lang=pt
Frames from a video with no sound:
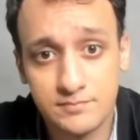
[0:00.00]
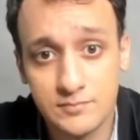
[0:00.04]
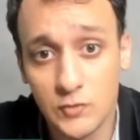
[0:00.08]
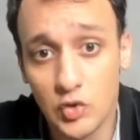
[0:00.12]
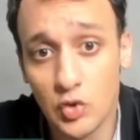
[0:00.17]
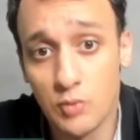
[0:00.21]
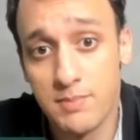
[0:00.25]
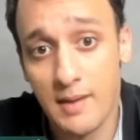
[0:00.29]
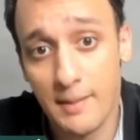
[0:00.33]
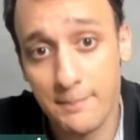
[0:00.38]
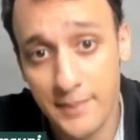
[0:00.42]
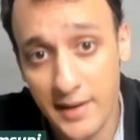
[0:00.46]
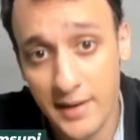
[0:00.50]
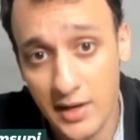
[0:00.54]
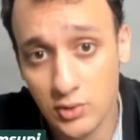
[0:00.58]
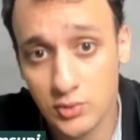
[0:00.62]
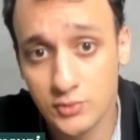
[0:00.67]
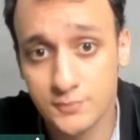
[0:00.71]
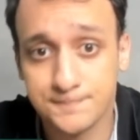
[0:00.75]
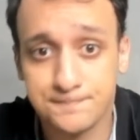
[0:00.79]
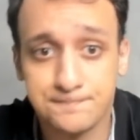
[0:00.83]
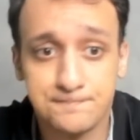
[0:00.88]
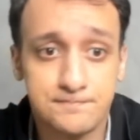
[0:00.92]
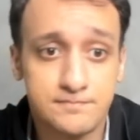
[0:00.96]
No
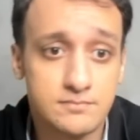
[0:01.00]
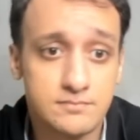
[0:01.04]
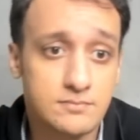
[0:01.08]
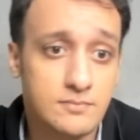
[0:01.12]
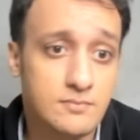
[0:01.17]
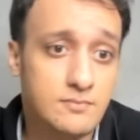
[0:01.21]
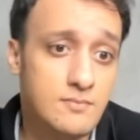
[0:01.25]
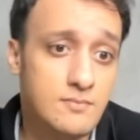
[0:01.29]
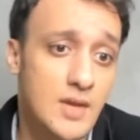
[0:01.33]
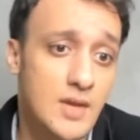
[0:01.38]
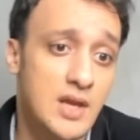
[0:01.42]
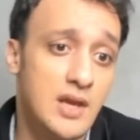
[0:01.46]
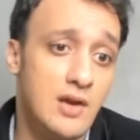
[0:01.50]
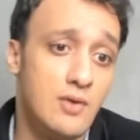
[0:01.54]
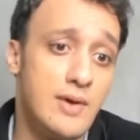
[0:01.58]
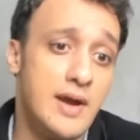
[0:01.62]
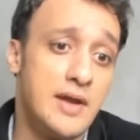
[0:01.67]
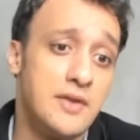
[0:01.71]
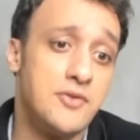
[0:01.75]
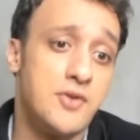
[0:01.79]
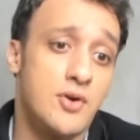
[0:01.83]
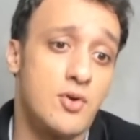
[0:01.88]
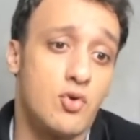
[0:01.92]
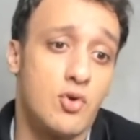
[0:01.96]
papel, eu
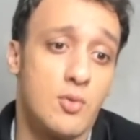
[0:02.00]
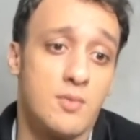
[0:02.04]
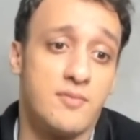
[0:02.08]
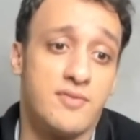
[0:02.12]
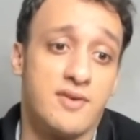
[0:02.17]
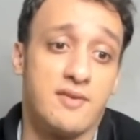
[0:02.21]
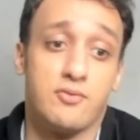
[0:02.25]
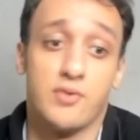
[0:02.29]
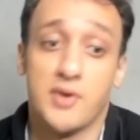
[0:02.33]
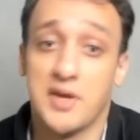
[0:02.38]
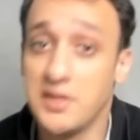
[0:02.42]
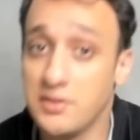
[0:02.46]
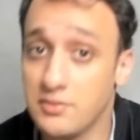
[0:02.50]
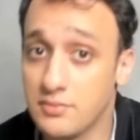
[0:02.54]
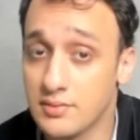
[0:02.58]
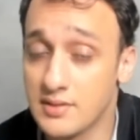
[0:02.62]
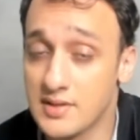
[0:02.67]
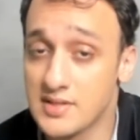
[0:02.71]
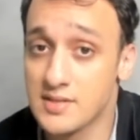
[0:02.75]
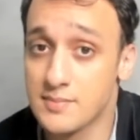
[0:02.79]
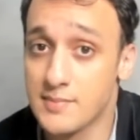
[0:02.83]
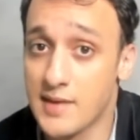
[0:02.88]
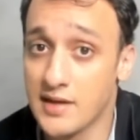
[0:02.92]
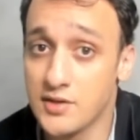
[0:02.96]
entro como favorito
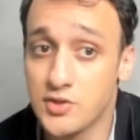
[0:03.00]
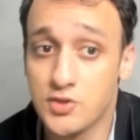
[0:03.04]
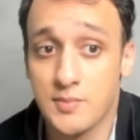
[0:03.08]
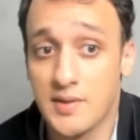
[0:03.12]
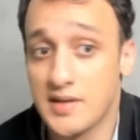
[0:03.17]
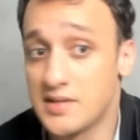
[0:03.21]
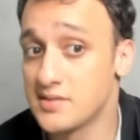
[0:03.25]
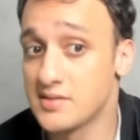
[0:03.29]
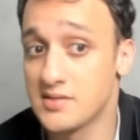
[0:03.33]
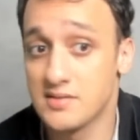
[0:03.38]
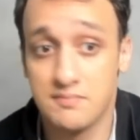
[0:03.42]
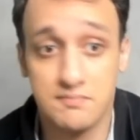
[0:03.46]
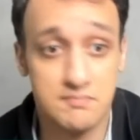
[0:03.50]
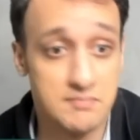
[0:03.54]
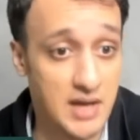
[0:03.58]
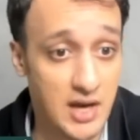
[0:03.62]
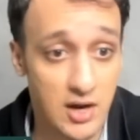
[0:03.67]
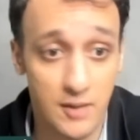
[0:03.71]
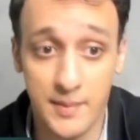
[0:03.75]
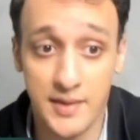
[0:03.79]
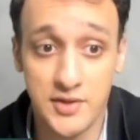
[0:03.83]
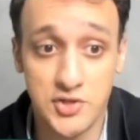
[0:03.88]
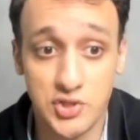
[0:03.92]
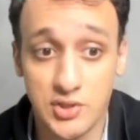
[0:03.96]
nesse match, mas
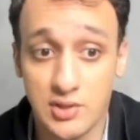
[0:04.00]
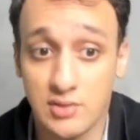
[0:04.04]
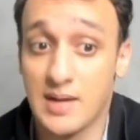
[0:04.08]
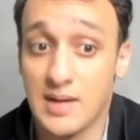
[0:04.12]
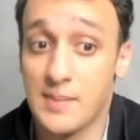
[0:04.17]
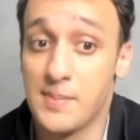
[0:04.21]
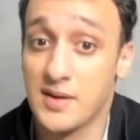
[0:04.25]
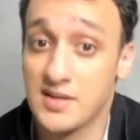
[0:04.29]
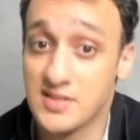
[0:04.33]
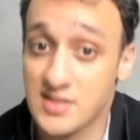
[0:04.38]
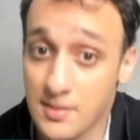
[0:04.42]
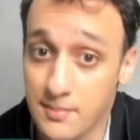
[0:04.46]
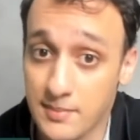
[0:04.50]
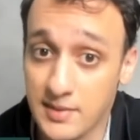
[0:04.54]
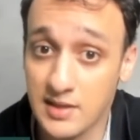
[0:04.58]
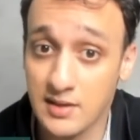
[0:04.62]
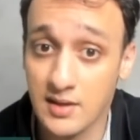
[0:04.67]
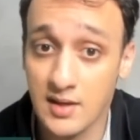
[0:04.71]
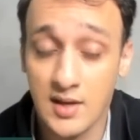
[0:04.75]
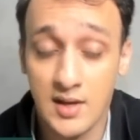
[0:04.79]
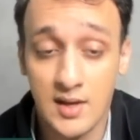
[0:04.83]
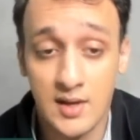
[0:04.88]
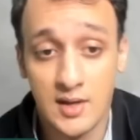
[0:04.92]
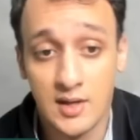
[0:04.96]
realmente não dá para
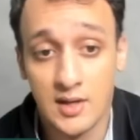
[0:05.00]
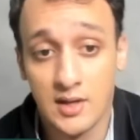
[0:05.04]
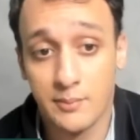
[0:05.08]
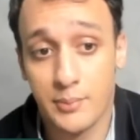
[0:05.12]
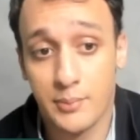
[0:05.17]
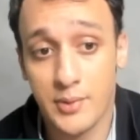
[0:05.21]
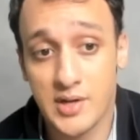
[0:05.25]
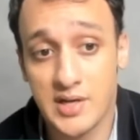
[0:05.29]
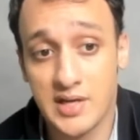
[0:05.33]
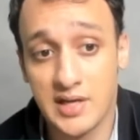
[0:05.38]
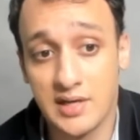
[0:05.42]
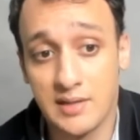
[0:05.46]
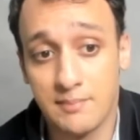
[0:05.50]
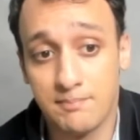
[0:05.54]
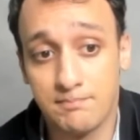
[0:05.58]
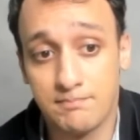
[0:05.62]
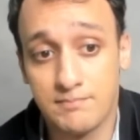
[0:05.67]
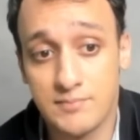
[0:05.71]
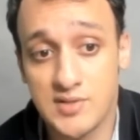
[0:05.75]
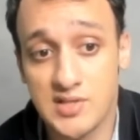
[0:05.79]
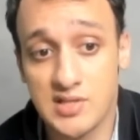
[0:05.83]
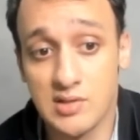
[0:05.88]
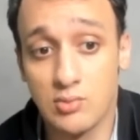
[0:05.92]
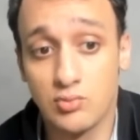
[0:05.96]
saber,
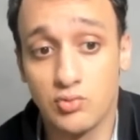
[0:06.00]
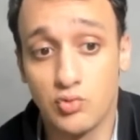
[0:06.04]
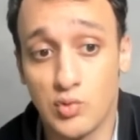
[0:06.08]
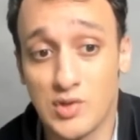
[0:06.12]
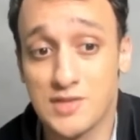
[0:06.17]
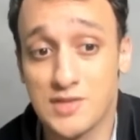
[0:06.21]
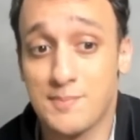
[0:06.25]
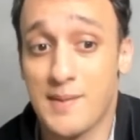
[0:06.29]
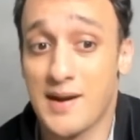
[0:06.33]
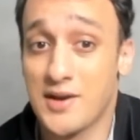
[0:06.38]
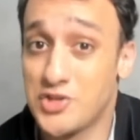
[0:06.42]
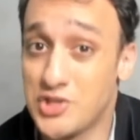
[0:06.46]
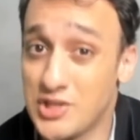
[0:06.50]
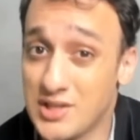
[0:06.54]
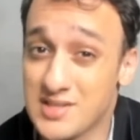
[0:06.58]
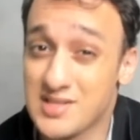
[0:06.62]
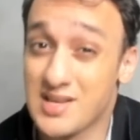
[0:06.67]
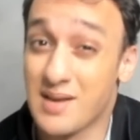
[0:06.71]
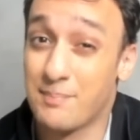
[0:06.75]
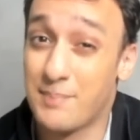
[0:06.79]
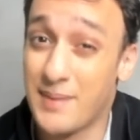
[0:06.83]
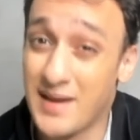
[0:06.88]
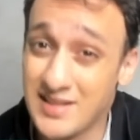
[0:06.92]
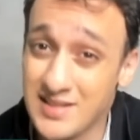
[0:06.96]
porque são duas
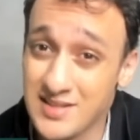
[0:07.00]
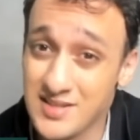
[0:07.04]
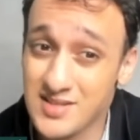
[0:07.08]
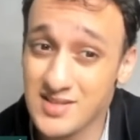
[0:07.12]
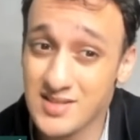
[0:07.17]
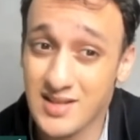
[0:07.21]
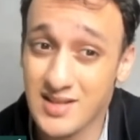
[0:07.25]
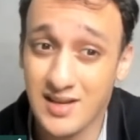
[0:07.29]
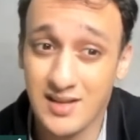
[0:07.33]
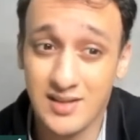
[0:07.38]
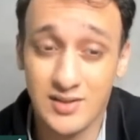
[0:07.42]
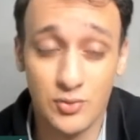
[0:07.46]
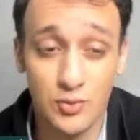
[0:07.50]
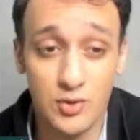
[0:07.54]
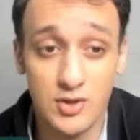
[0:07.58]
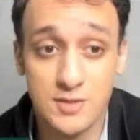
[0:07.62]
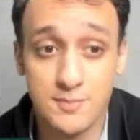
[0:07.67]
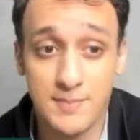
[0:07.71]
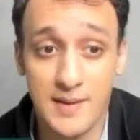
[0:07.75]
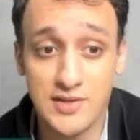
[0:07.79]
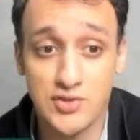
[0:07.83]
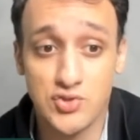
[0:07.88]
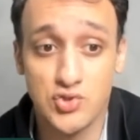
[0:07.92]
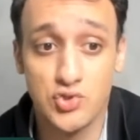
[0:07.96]
partidas apenas, tá? E num
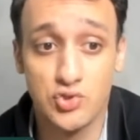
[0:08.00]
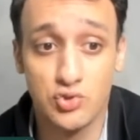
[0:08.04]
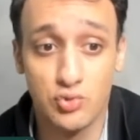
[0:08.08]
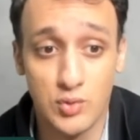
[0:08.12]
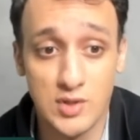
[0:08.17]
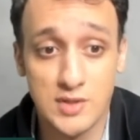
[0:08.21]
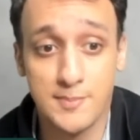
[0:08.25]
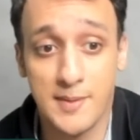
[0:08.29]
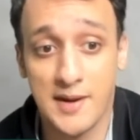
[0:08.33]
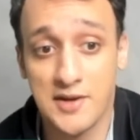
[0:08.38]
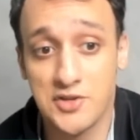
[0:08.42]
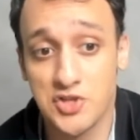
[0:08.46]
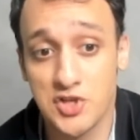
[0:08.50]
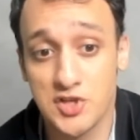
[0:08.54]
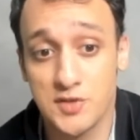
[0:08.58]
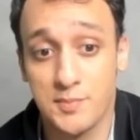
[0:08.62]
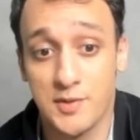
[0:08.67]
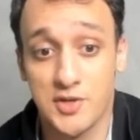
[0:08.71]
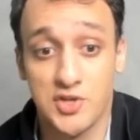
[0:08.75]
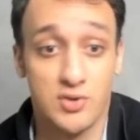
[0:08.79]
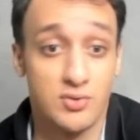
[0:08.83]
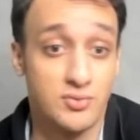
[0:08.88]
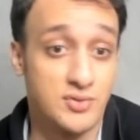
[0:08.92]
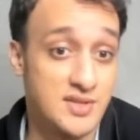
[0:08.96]
espaço de duas partidas
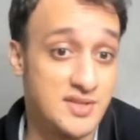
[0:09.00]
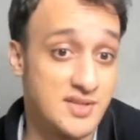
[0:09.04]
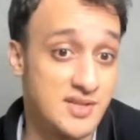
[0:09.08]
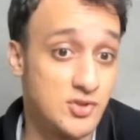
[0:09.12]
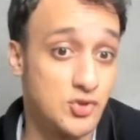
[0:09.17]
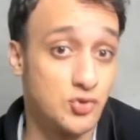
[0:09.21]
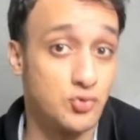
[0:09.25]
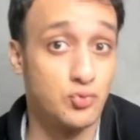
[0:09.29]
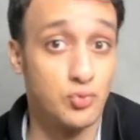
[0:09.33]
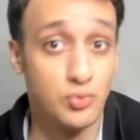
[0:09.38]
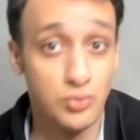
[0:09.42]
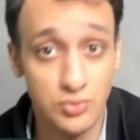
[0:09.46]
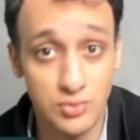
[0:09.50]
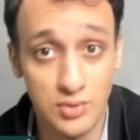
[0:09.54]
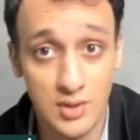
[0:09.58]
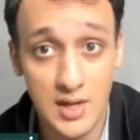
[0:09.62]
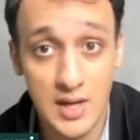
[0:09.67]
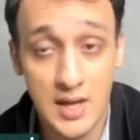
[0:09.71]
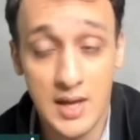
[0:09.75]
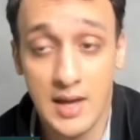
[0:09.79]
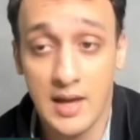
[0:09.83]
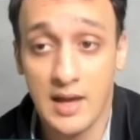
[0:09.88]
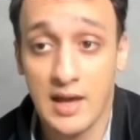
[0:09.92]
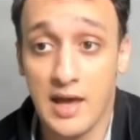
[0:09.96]
pode acontecer de tudo
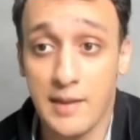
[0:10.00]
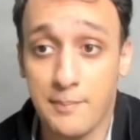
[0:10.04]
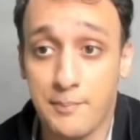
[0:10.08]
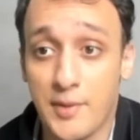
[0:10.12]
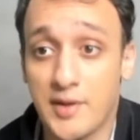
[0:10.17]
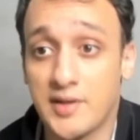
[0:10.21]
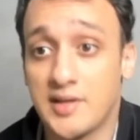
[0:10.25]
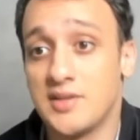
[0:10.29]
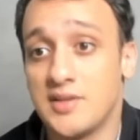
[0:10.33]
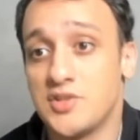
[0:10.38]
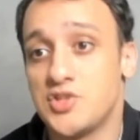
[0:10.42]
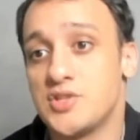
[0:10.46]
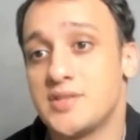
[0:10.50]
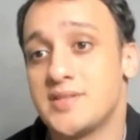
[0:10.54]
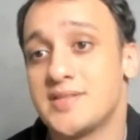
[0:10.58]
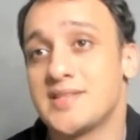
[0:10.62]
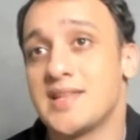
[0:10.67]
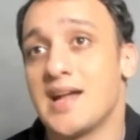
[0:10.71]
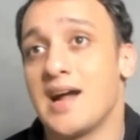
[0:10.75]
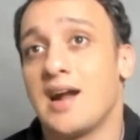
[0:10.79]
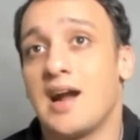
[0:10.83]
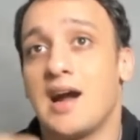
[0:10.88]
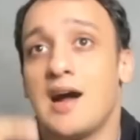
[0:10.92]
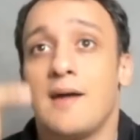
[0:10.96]
é importante
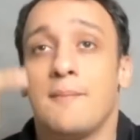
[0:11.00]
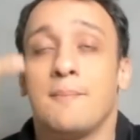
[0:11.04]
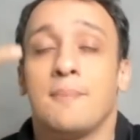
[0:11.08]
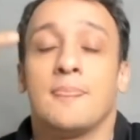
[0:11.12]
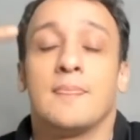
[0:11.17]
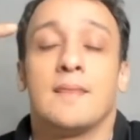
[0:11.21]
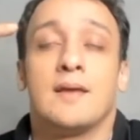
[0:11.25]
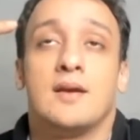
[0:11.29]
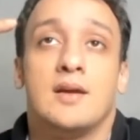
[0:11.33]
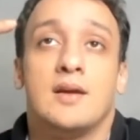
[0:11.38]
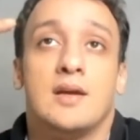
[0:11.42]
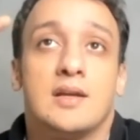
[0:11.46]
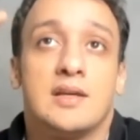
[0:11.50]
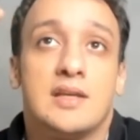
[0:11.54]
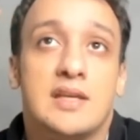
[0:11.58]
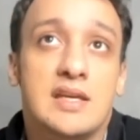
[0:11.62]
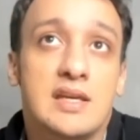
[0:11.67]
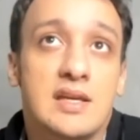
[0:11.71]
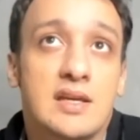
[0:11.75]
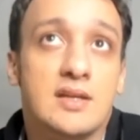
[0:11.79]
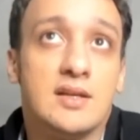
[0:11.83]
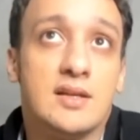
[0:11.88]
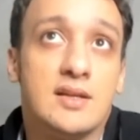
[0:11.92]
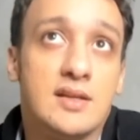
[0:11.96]
destacar
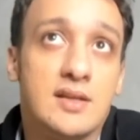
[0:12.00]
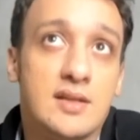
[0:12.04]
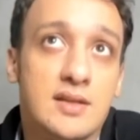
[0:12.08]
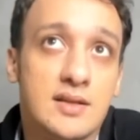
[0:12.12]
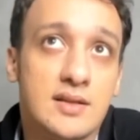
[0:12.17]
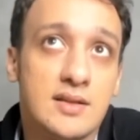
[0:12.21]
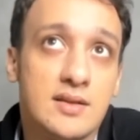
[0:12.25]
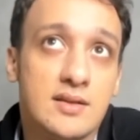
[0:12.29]
que